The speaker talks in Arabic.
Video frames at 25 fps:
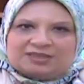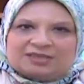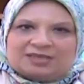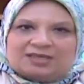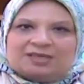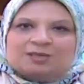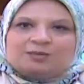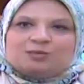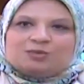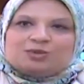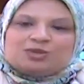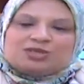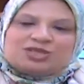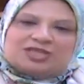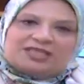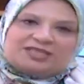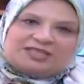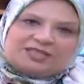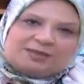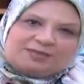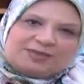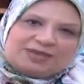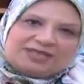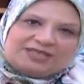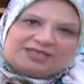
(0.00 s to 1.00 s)
مشكله
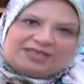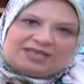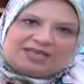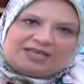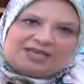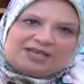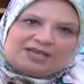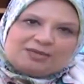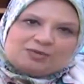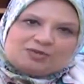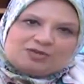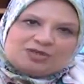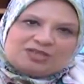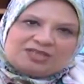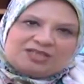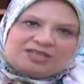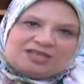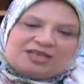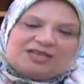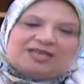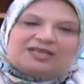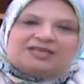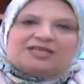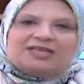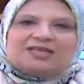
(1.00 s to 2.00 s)
البكتيريا الحلزونيه
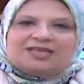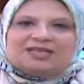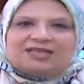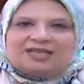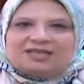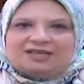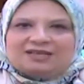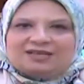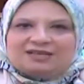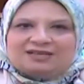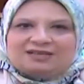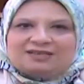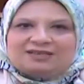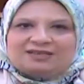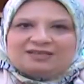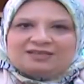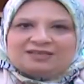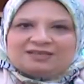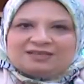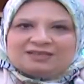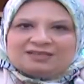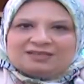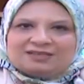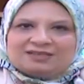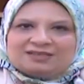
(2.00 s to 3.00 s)
ان علاجها
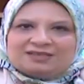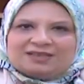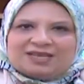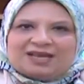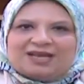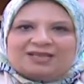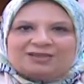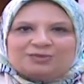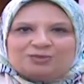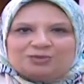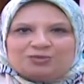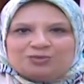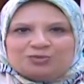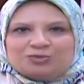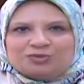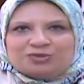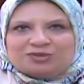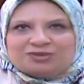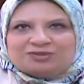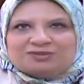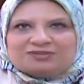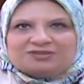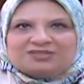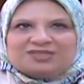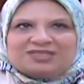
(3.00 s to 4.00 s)

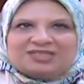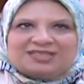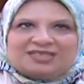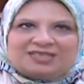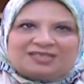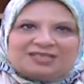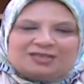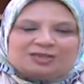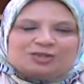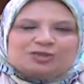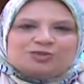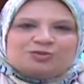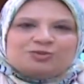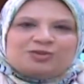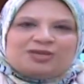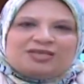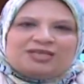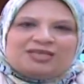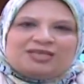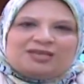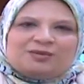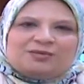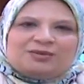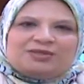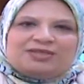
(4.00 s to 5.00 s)
هنقول تقيل
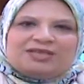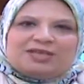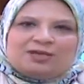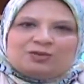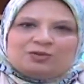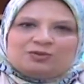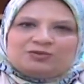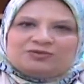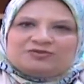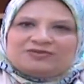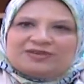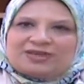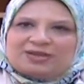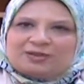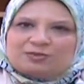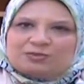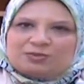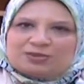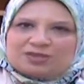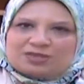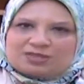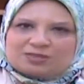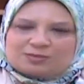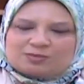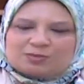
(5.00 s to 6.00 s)
شويه وليكن في
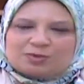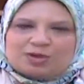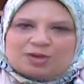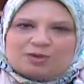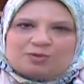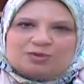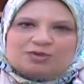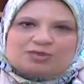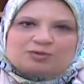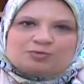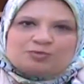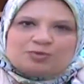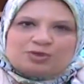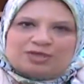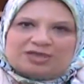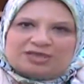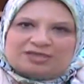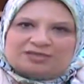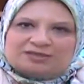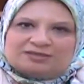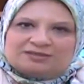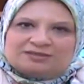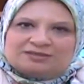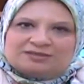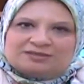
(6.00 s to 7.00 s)
اول اسبوع او اسبوعين
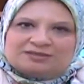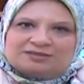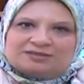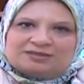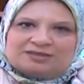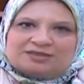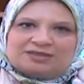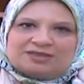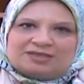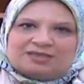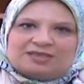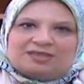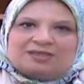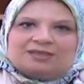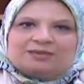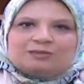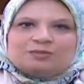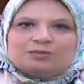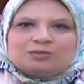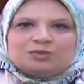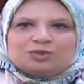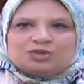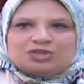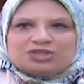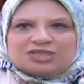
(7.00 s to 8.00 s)

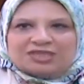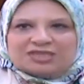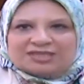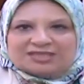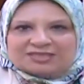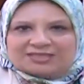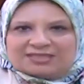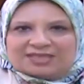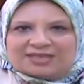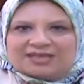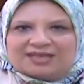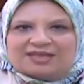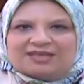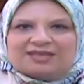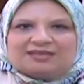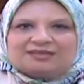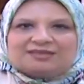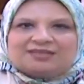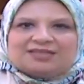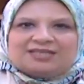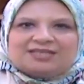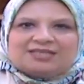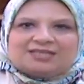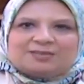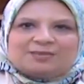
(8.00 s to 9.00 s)
مشكلتها ان
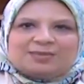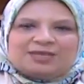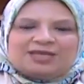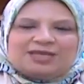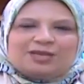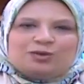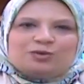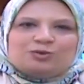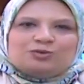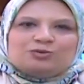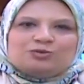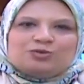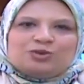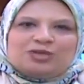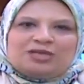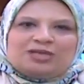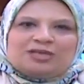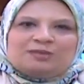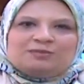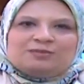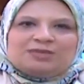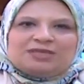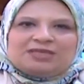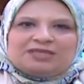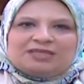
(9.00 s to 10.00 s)
لازم هناخد
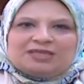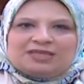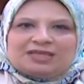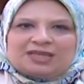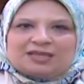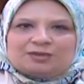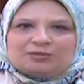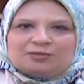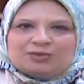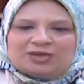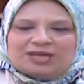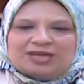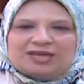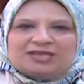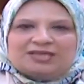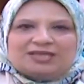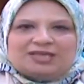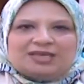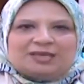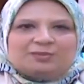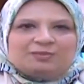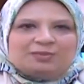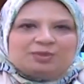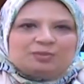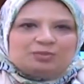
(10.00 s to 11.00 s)
نوعين من انواع
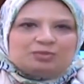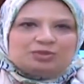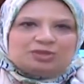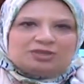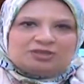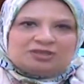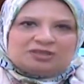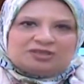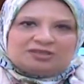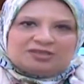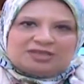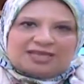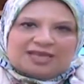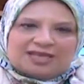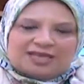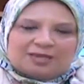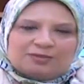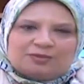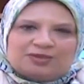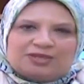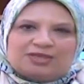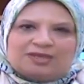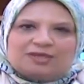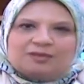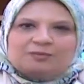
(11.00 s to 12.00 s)
يا اما المضادات
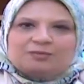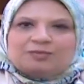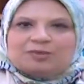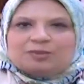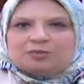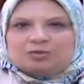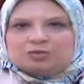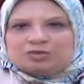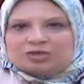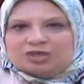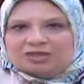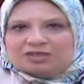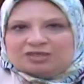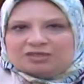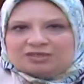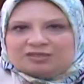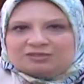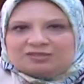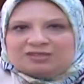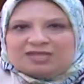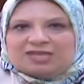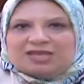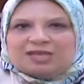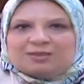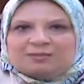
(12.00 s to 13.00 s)
الحيويه يا اما المطهرات
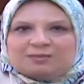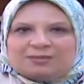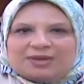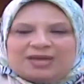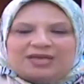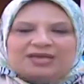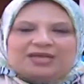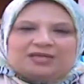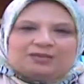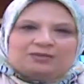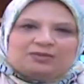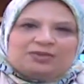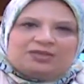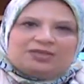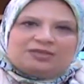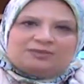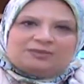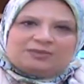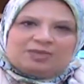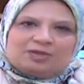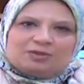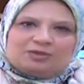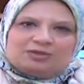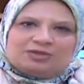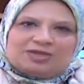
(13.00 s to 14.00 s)
مع الادويه اللي
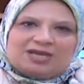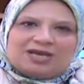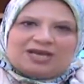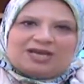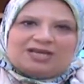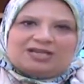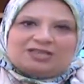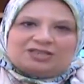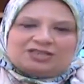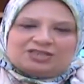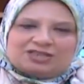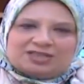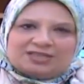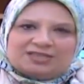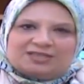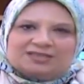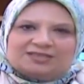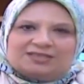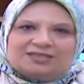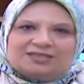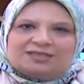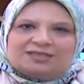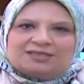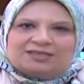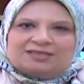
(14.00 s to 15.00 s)
بناخدها علشان
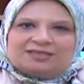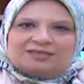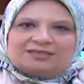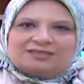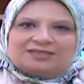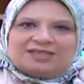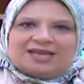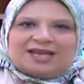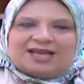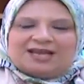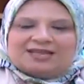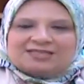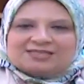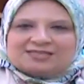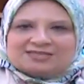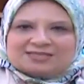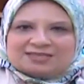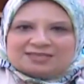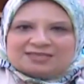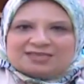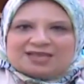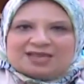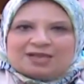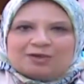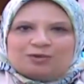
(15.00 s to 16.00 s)

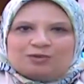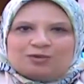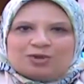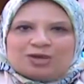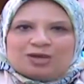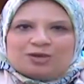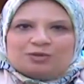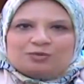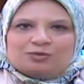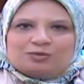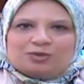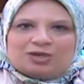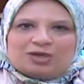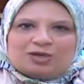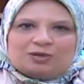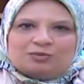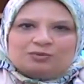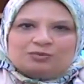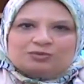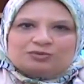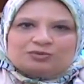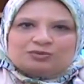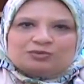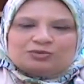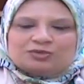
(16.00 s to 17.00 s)
تحسن او او
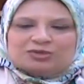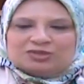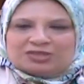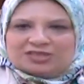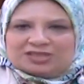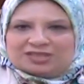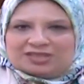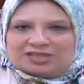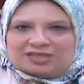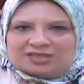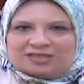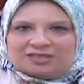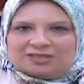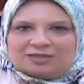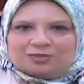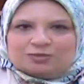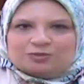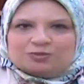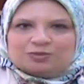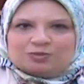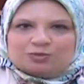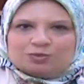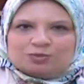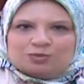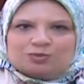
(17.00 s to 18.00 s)
او تنهي
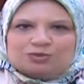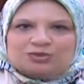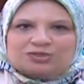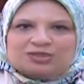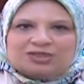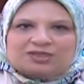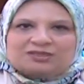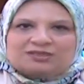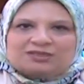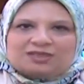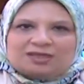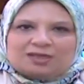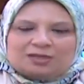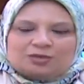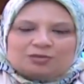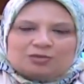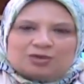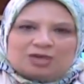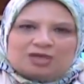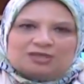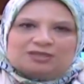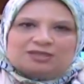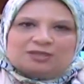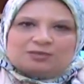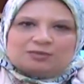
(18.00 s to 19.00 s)
وجود
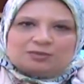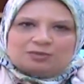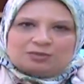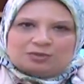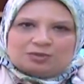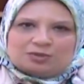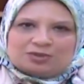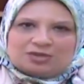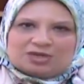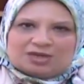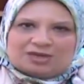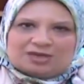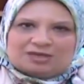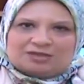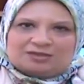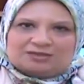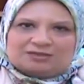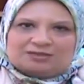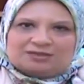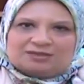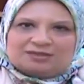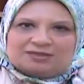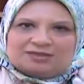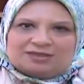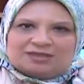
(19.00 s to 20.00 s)
التقرحات او القرح
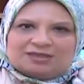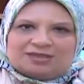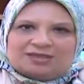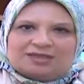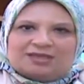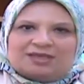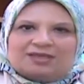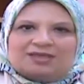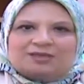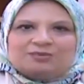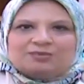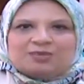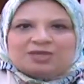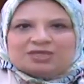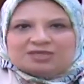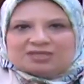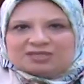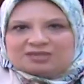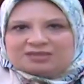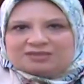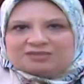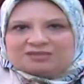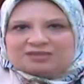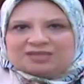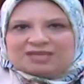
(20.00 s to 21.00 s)

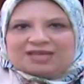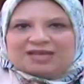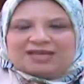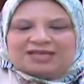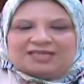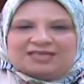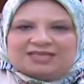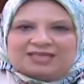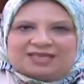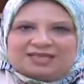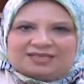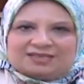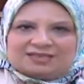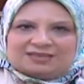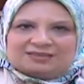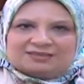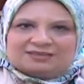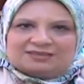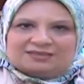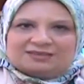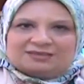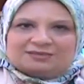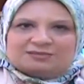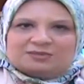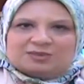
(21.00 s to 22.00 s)
المريض احيانا
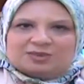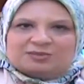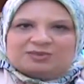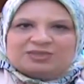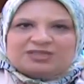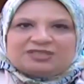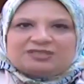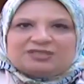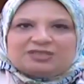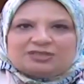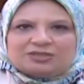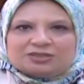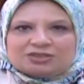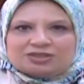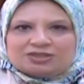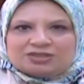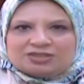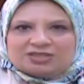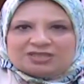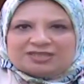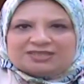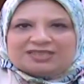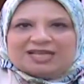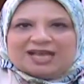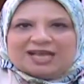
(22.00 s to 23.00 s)
ما بيقدرش
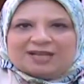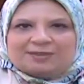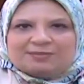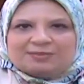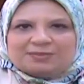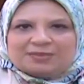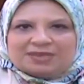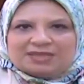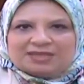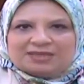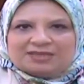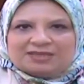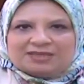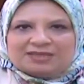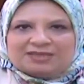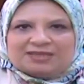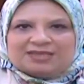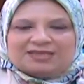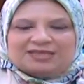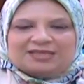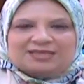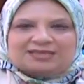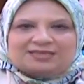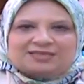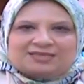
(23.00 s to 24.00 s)
يتحمل
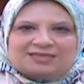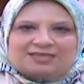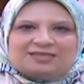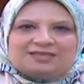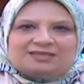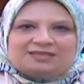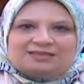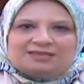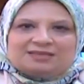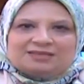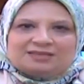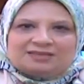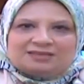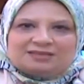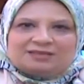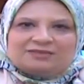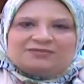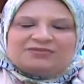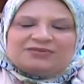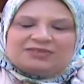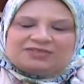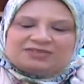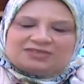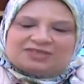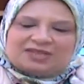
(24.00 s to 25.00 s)
العلاج التقيل ده
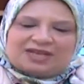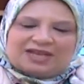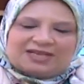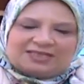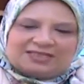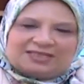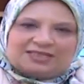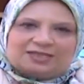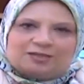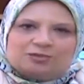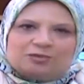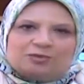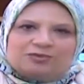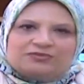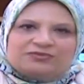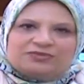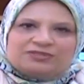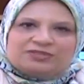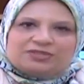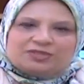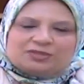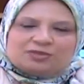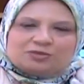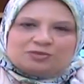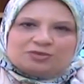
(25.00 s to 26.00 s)
لفتره حتى لو
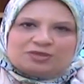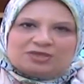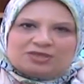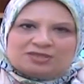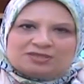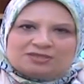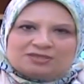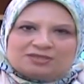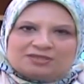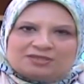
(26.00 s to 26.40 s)
الفتره الصغيره دي